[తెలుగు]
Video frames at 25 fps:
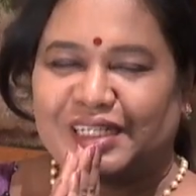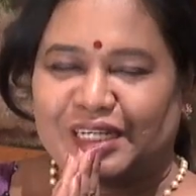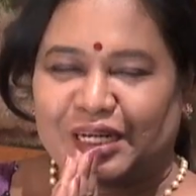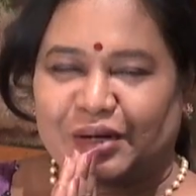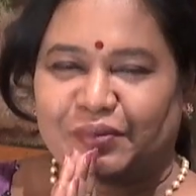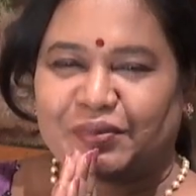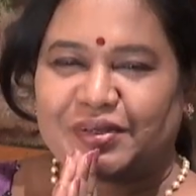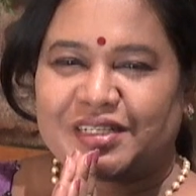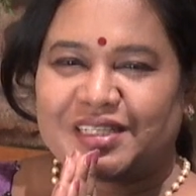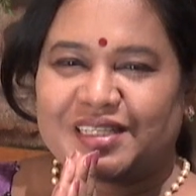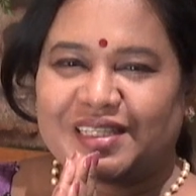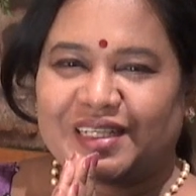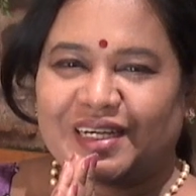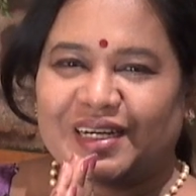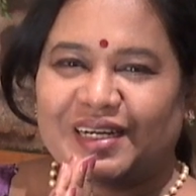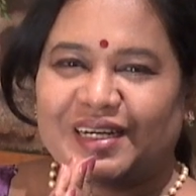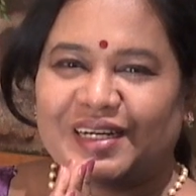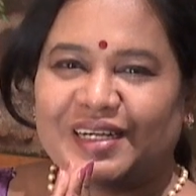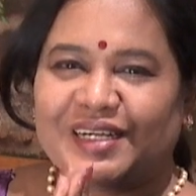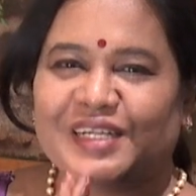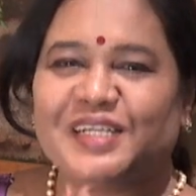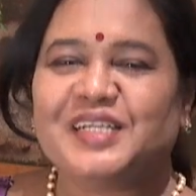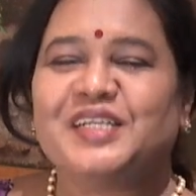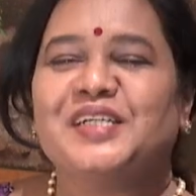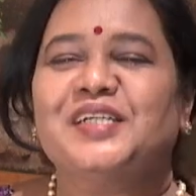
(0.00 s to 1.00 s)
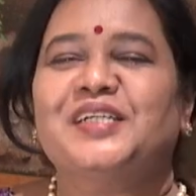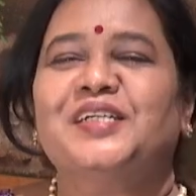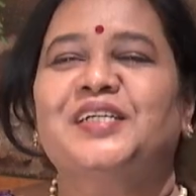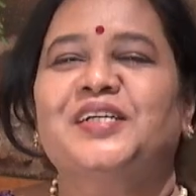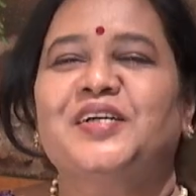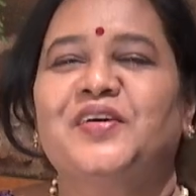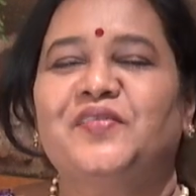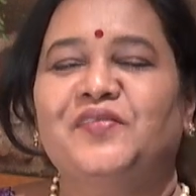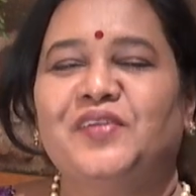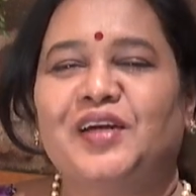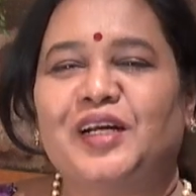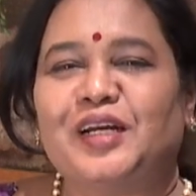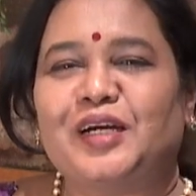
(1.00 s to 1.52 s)
నమస్తే అండి
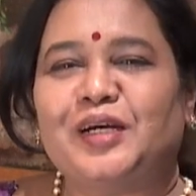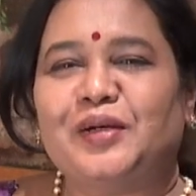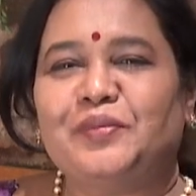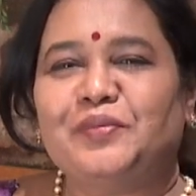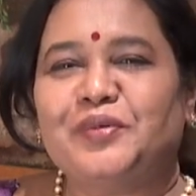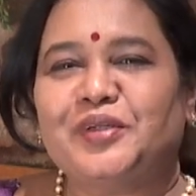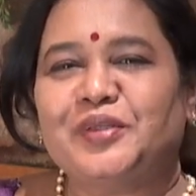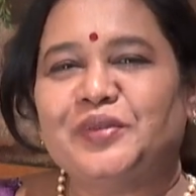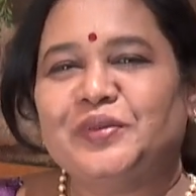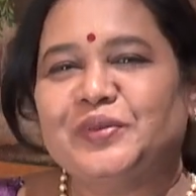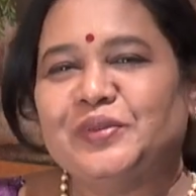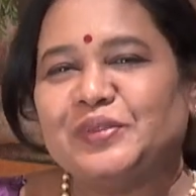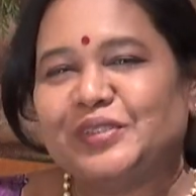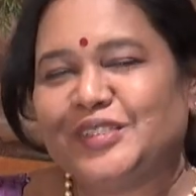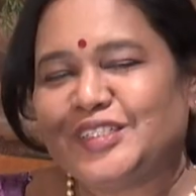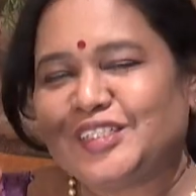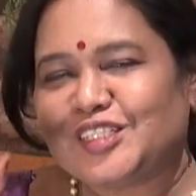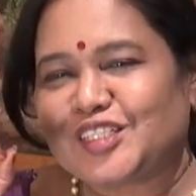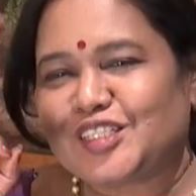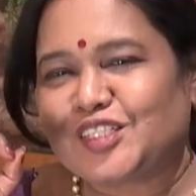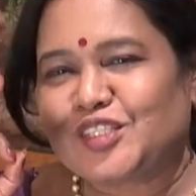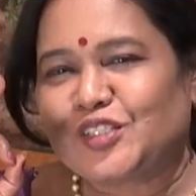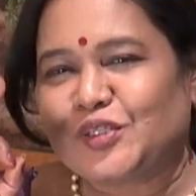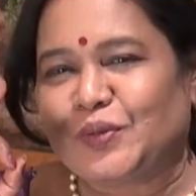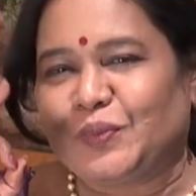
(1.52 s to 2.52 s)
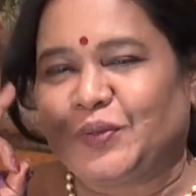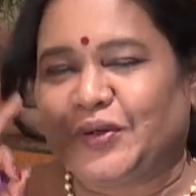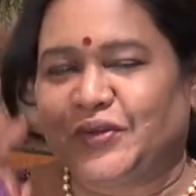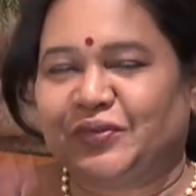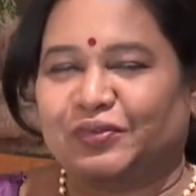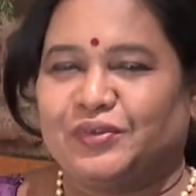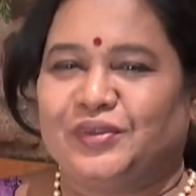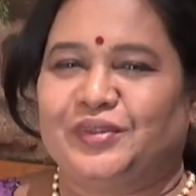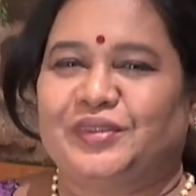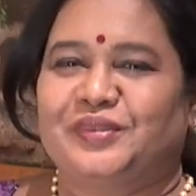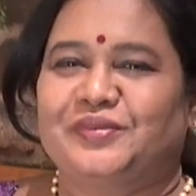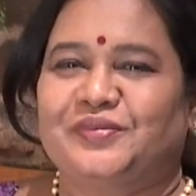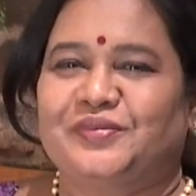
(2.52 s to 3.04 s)
వెల్కమ్ టు సూపర్ ఫుడ్